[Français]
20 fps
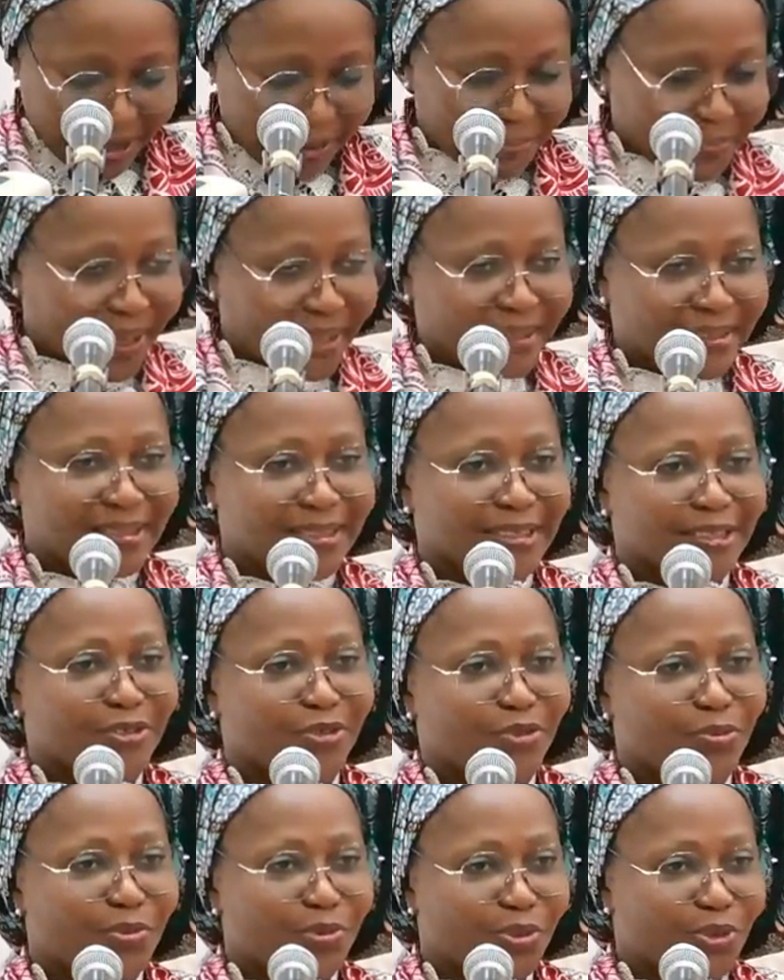à partir
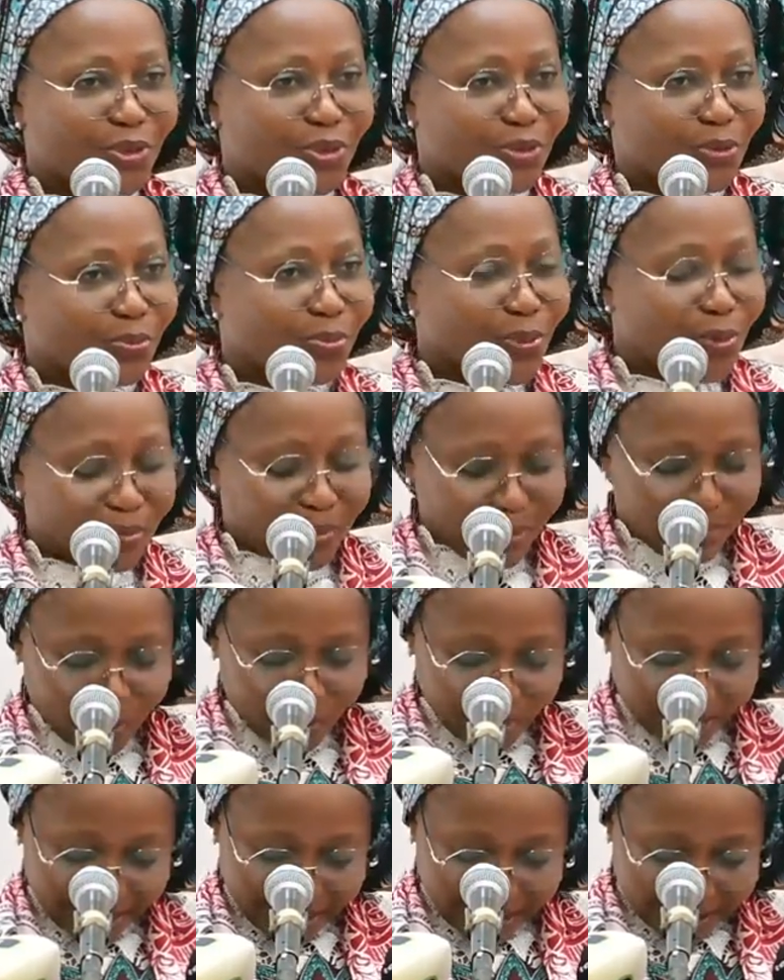de ce beau
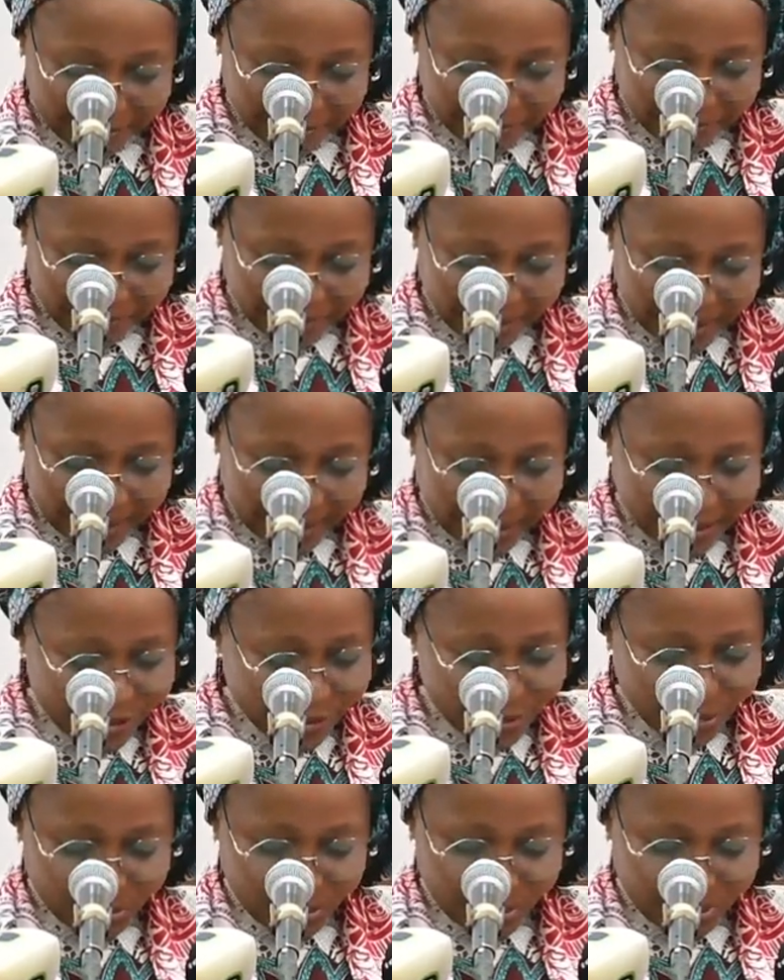mémorial et
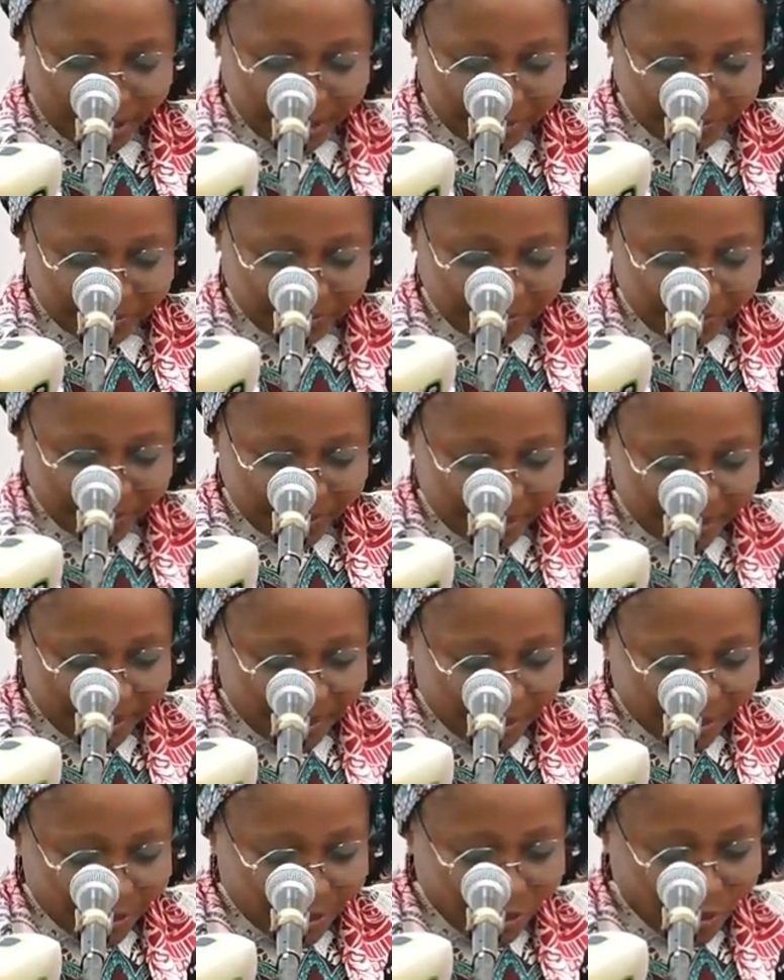au-delà
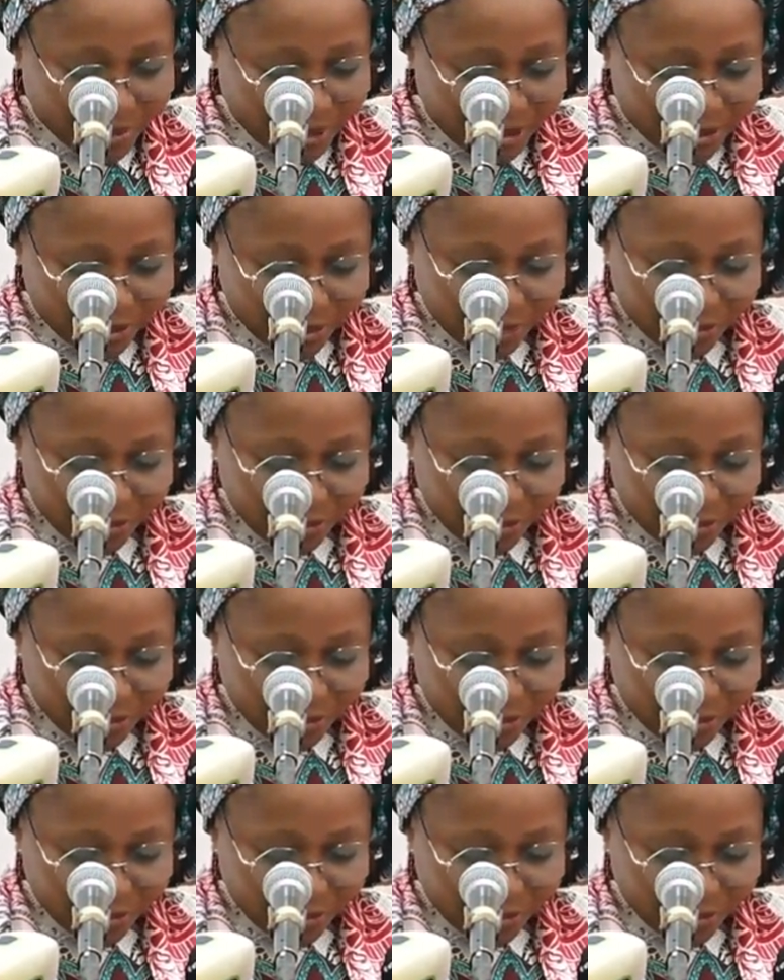en mettant